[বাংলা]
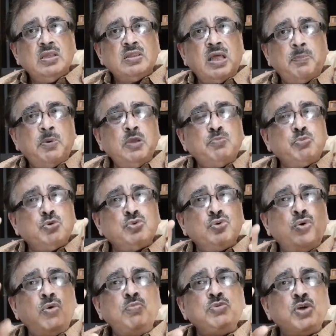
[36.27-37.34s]
তারপরে
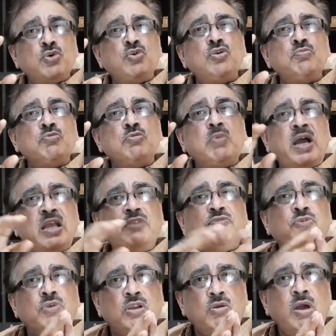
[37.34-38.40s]
প্রথম যখন মোবাইল
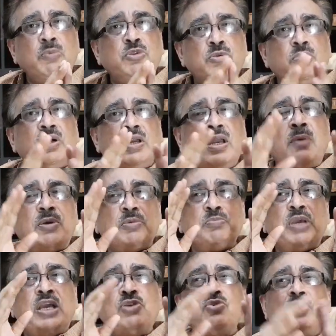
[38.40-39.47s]
ফোন এলো আমি তোমাকে আমার
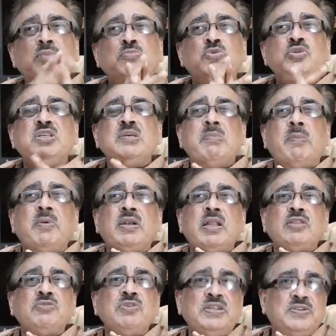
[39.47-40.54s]
এই জন্য বলছি ব্যাপারটা
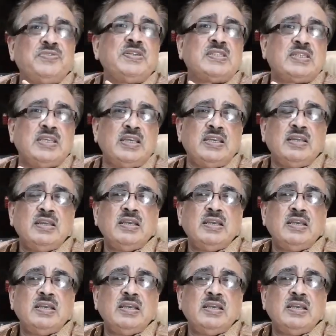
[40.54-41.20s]
এত ইন্টারেস্টিং